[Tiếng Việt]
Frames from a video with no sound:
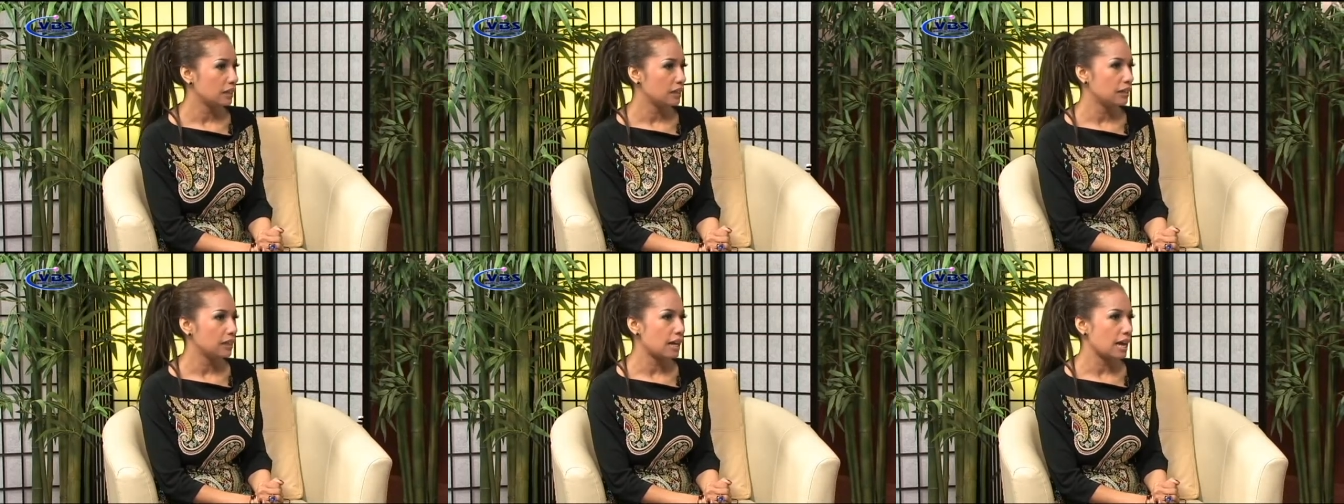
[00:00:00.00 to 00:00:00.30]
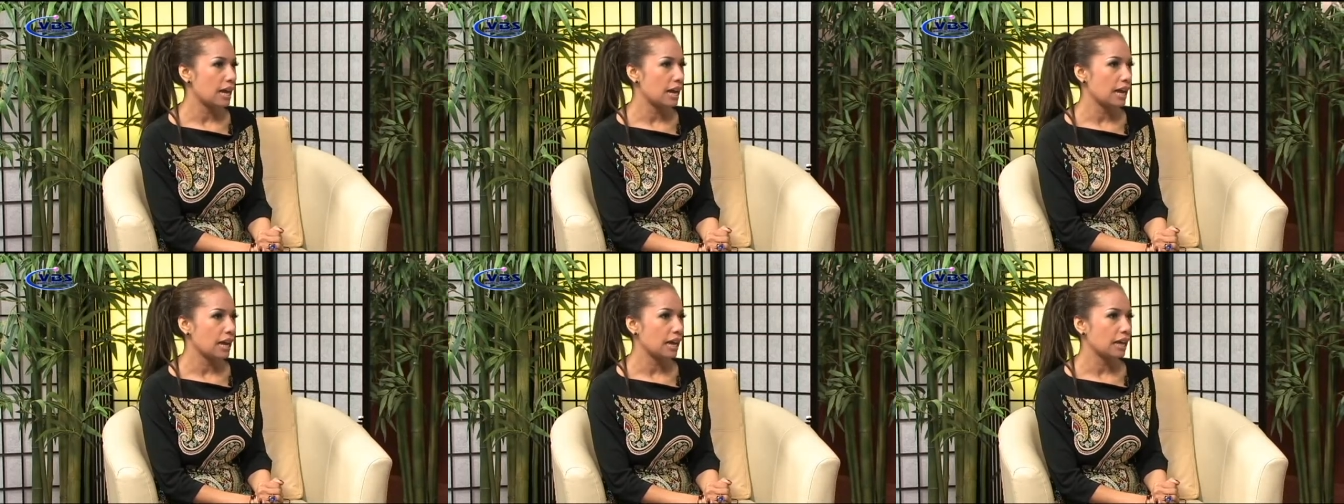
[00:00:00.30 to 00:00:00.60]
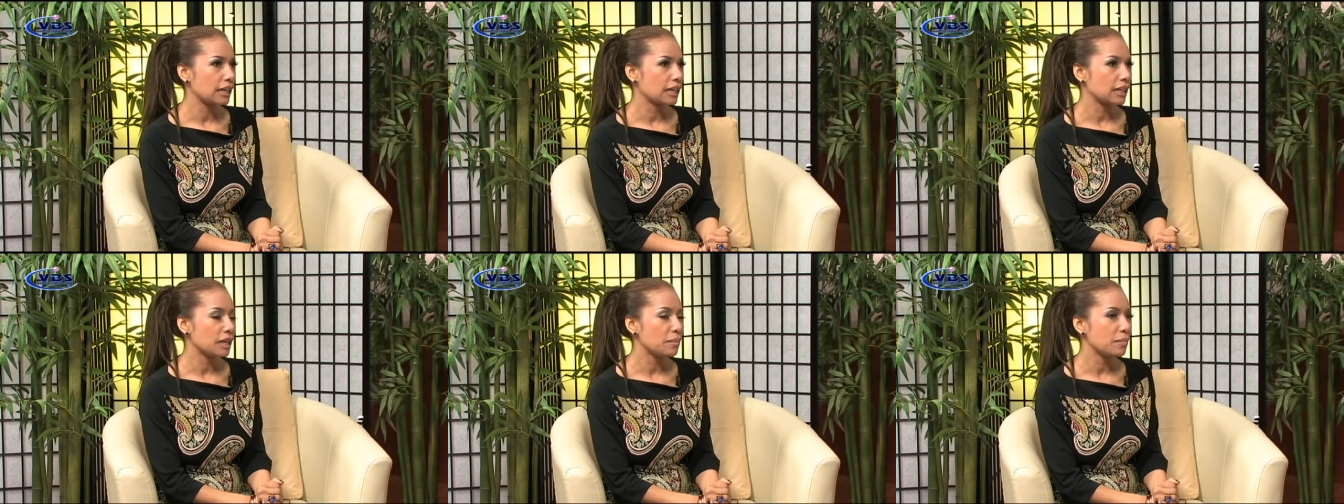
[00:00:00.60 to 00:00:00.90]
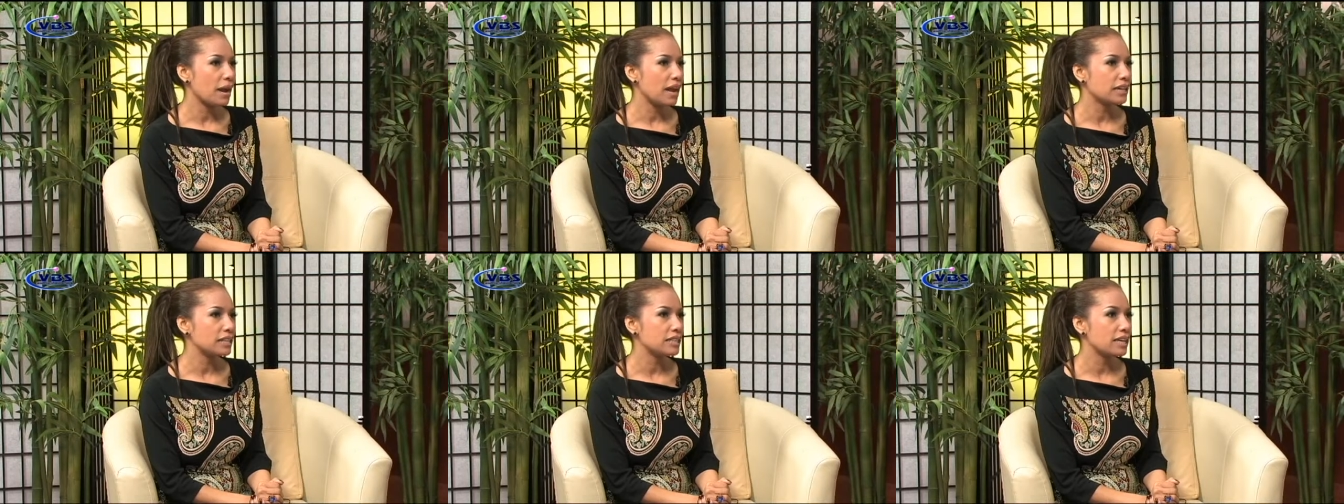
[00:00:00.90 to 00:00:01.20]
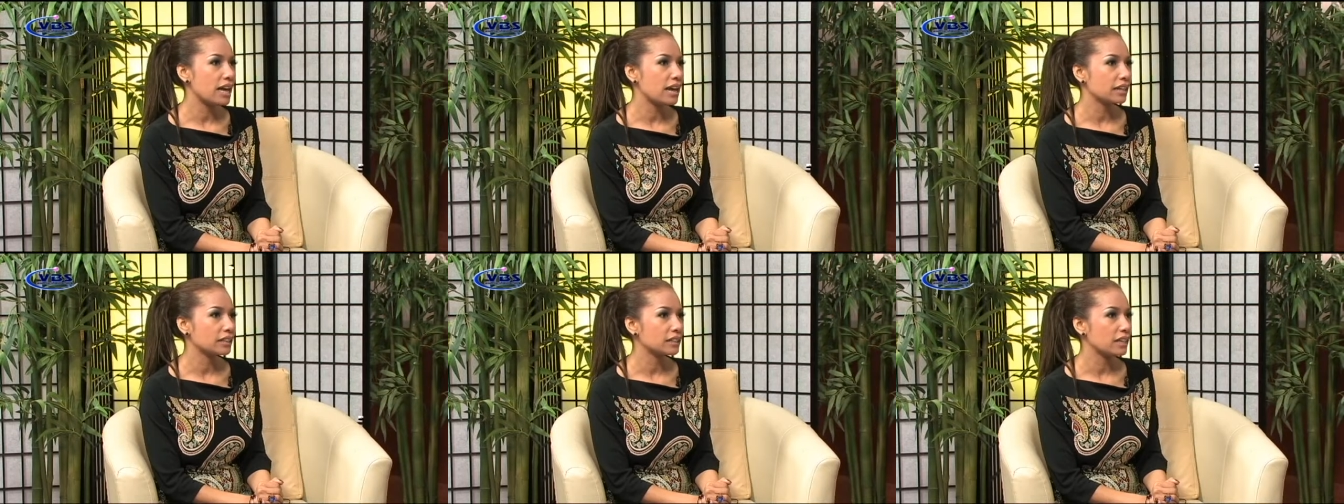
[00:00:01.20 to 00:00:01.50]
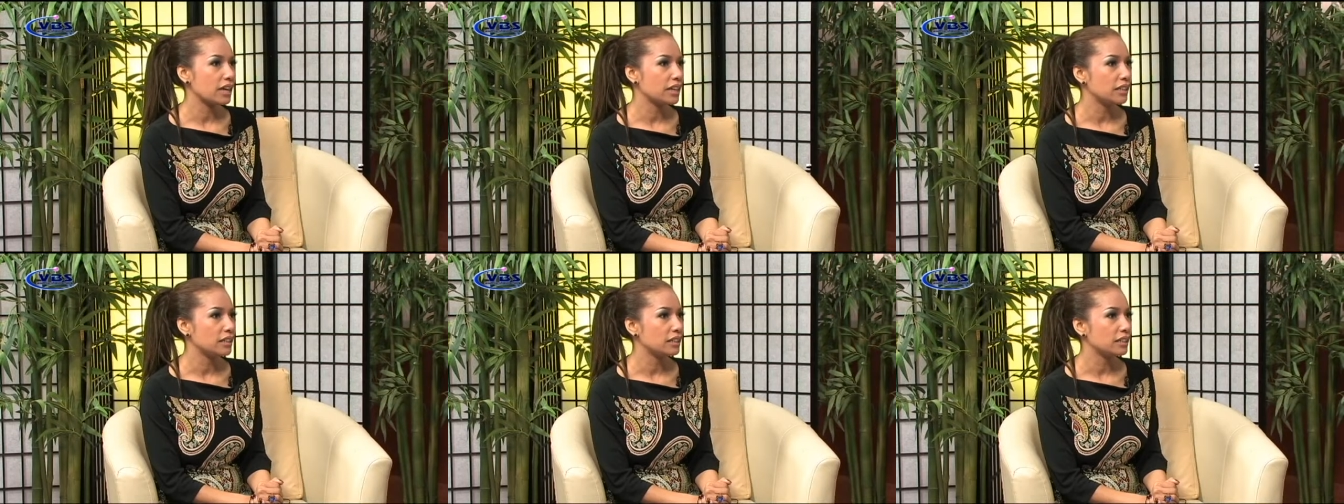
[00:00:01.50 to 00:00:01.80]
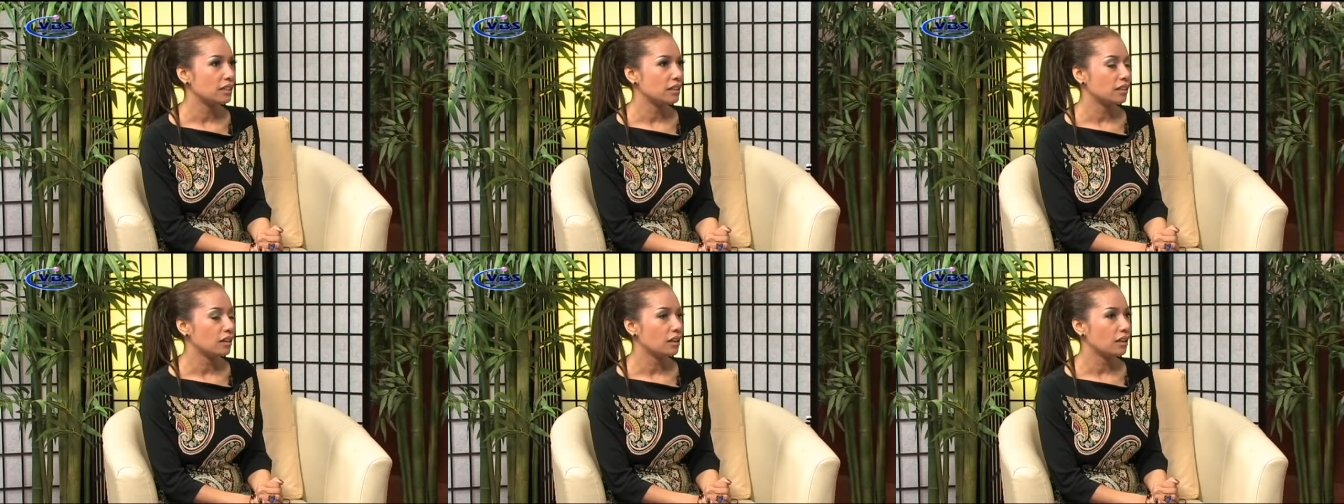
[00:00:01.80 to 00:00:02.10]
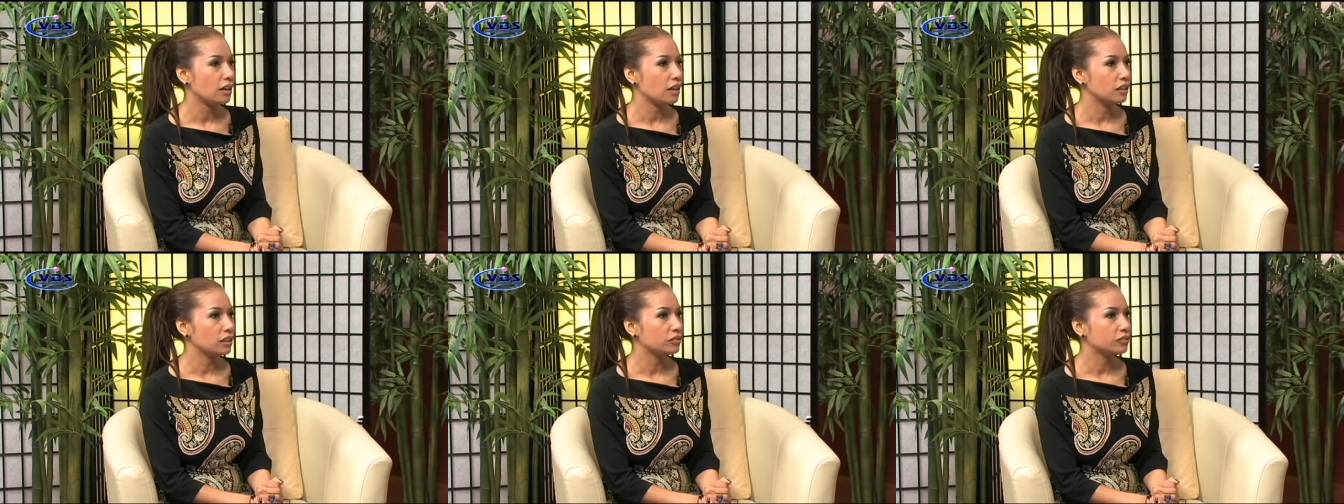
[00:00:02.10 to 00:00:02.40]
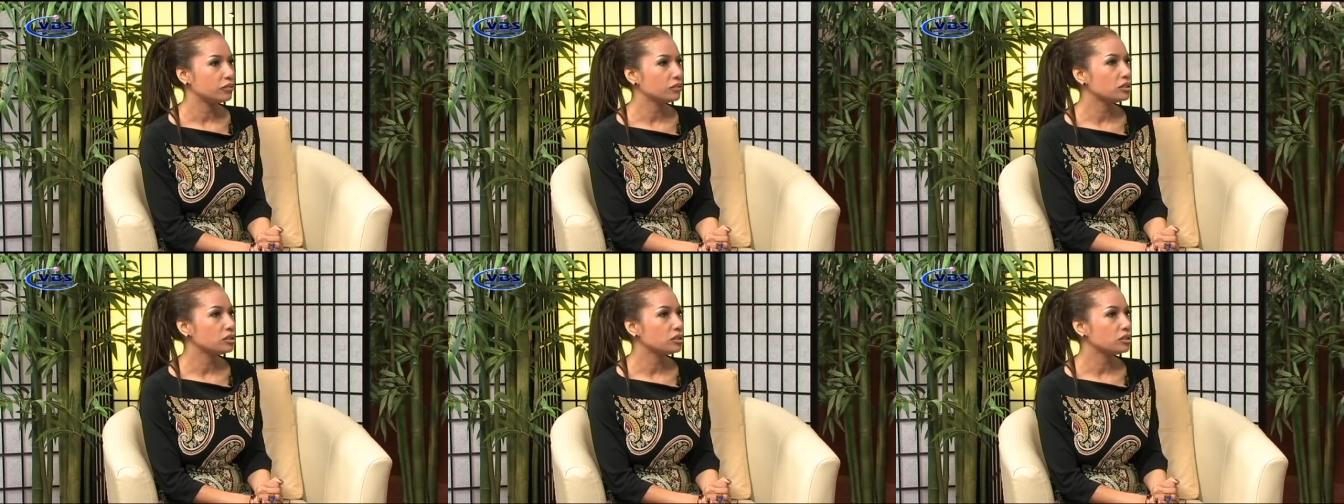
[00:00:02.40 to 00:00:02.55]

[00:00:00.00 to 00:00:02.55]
là cái bài nhạc này à,